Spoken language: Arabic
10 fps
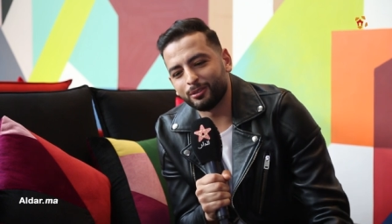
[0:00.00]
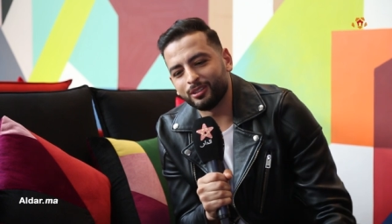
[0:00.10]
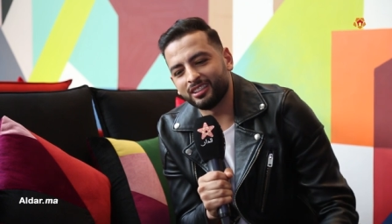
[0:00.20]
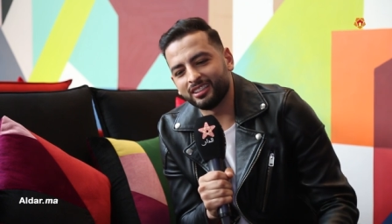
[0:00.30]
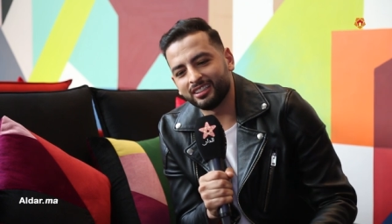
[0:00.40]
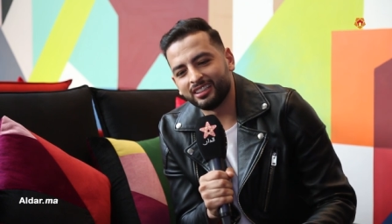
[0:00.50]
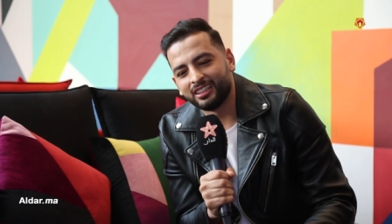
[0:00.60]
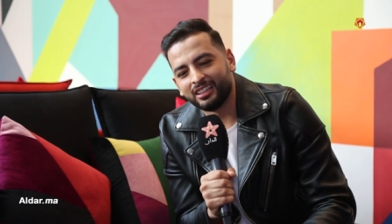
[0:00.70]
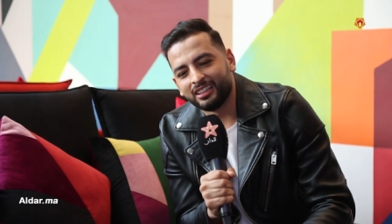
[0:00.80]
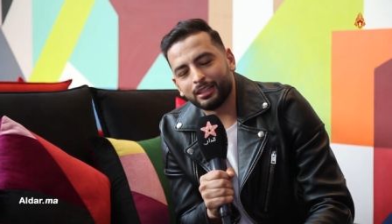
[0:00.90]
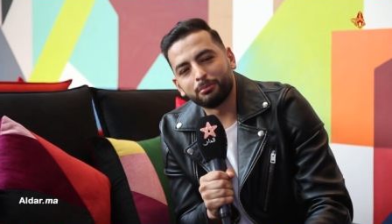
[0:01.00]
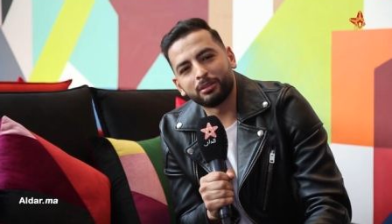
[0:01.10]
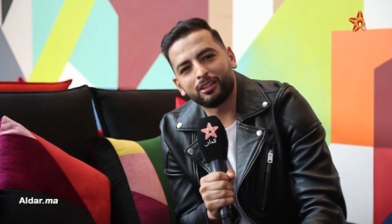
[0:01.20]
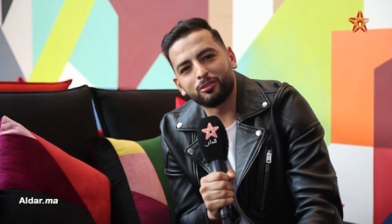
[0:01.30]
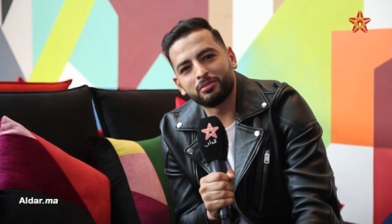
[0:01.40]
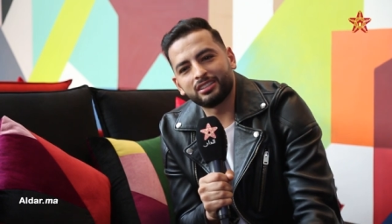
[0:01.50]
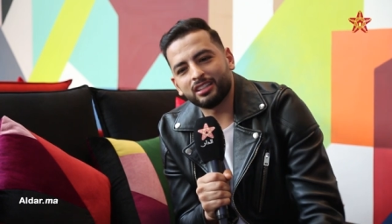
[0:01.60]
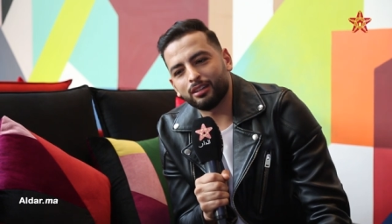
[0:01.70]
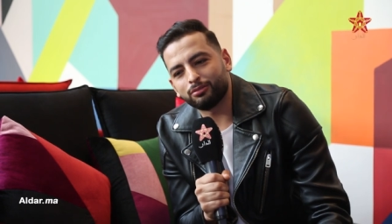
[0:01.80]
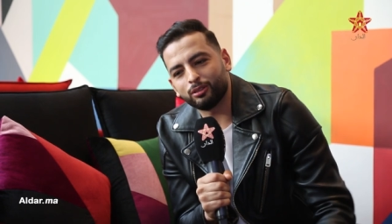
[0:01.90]
وكنبغيكم
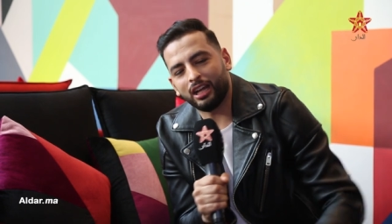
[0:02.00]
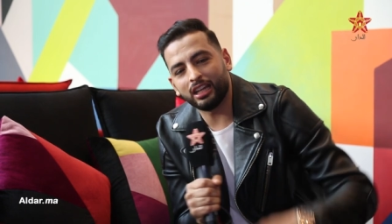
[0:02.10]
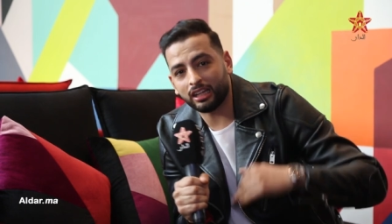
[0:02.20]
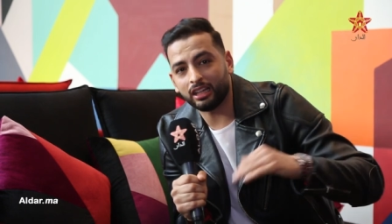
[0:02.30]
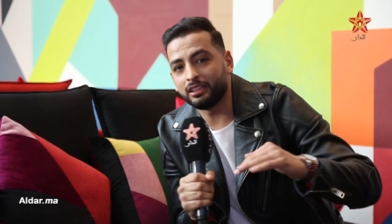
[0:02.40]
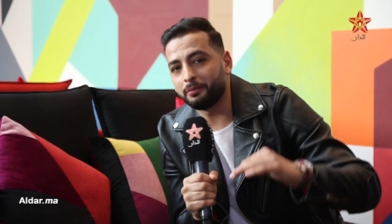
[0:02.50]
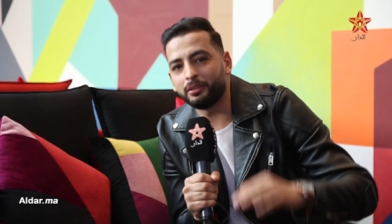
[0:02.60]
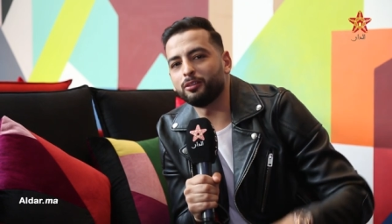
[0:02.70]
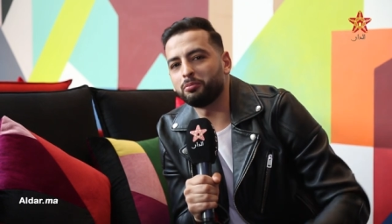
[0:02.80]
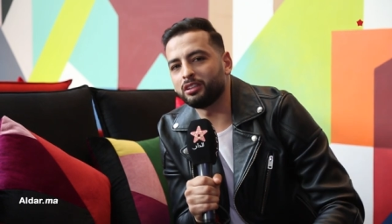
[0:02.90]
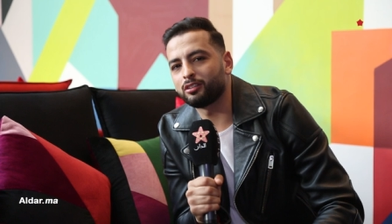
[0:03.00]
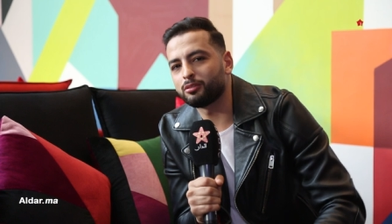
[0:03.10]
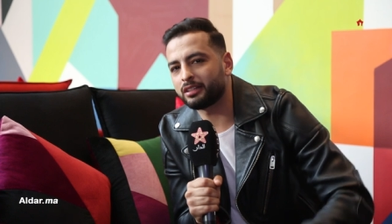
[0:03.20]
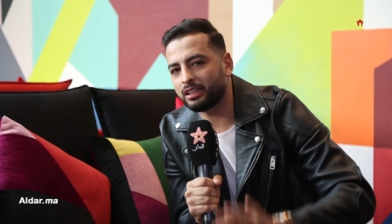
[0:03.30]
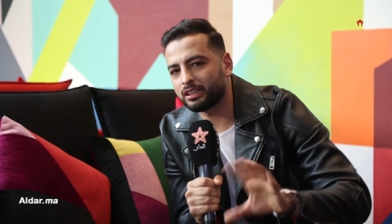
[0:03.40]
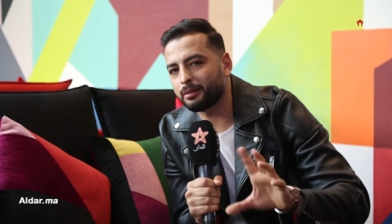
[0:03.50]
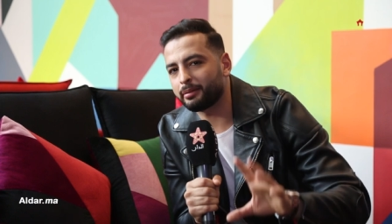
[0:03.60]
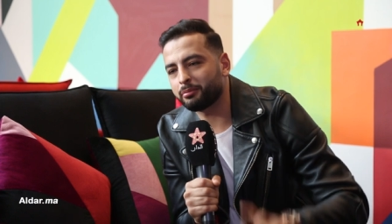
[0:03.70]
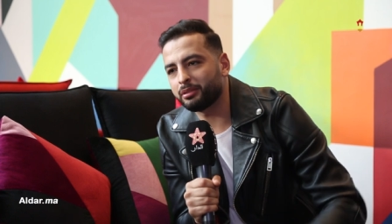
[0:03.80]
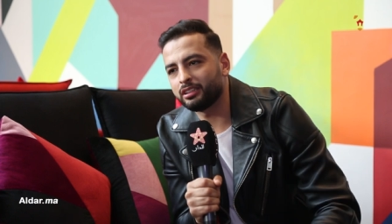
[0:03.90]
بزاف والعلاقه اللي بيني وبينكم راه
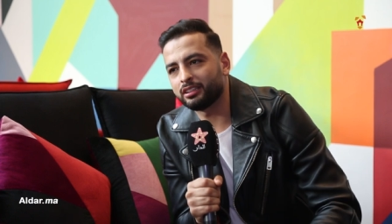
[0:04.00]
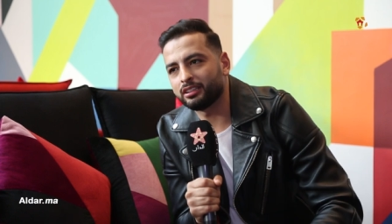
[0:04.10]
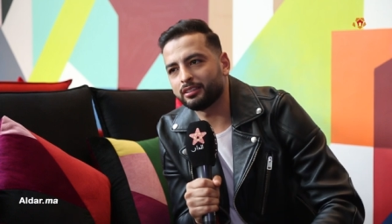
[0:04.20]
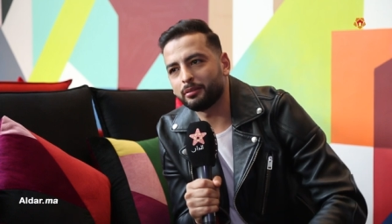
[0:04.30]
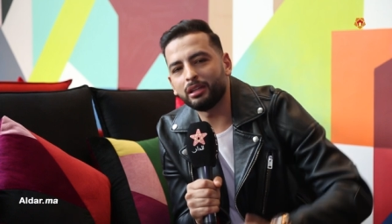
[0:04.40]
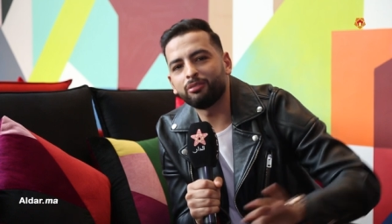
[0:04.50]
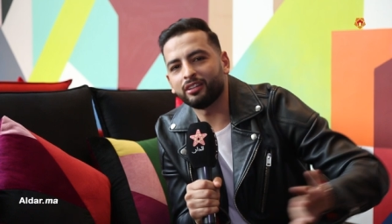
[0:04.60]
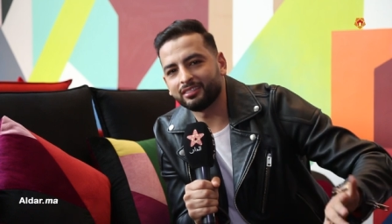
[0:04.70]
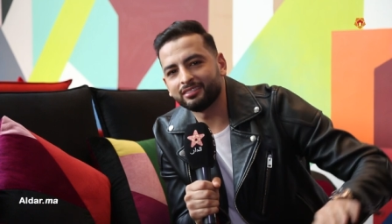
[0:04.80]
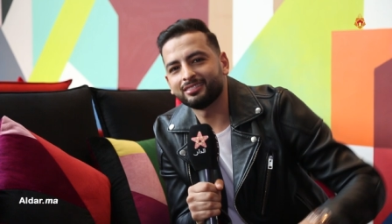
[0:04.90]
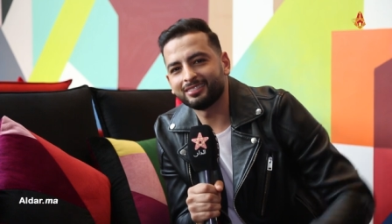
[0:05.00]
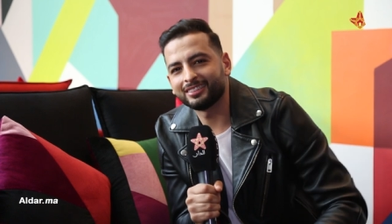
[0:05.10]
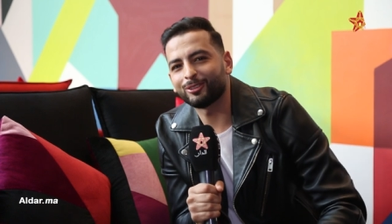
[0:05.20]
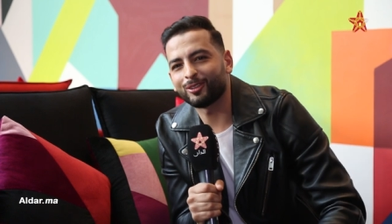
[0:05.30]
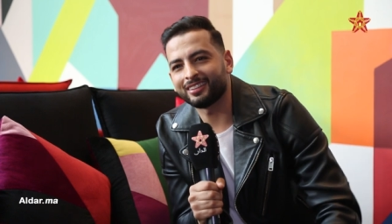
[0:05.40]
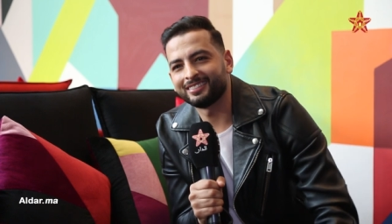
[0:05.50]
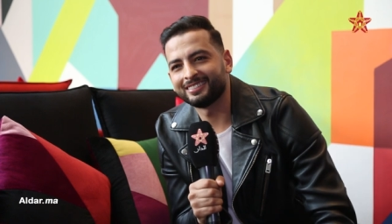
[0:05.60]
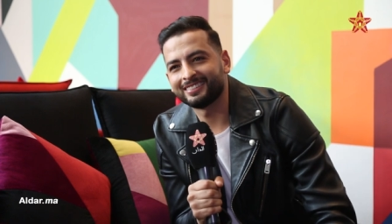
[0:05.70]
كبر من من الفن شكرا